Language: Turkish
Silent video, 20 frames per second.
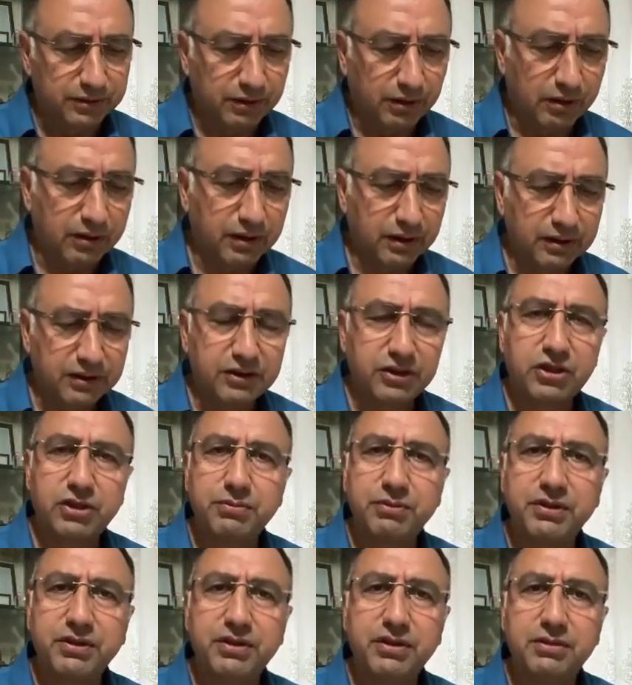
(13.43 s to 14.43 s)
Aralık
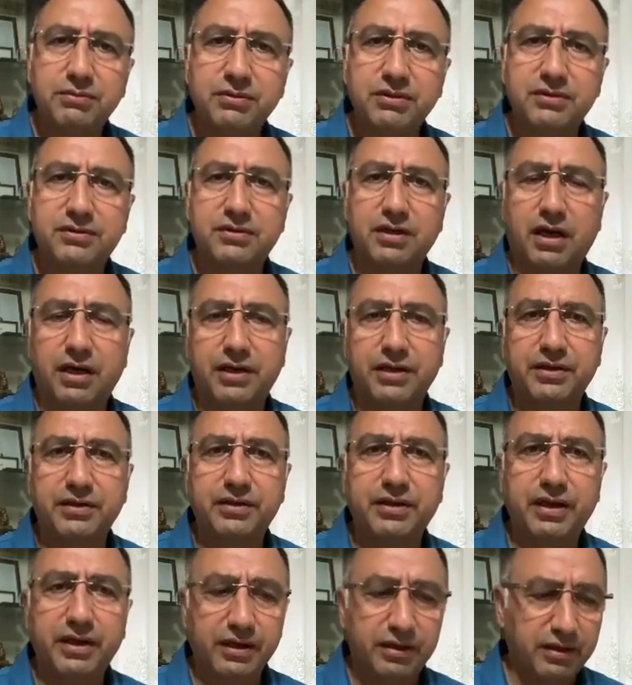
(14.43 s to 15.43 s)
2020
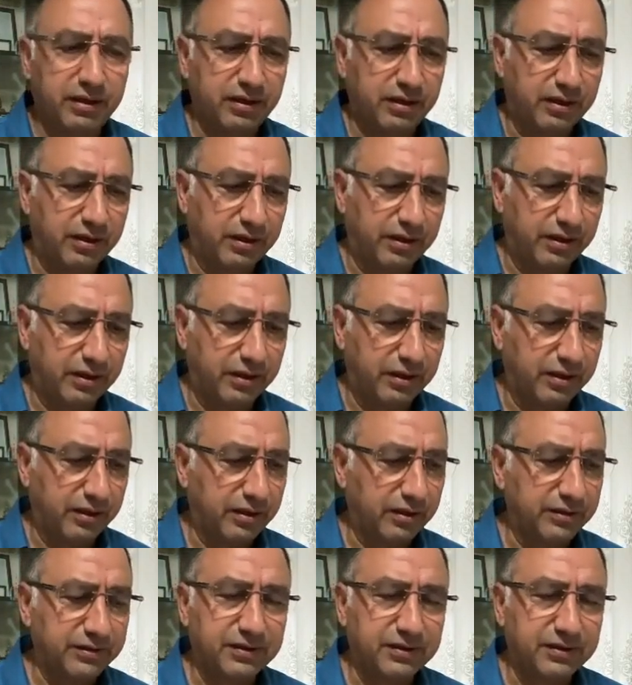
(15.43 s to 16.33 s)
tarihinde e,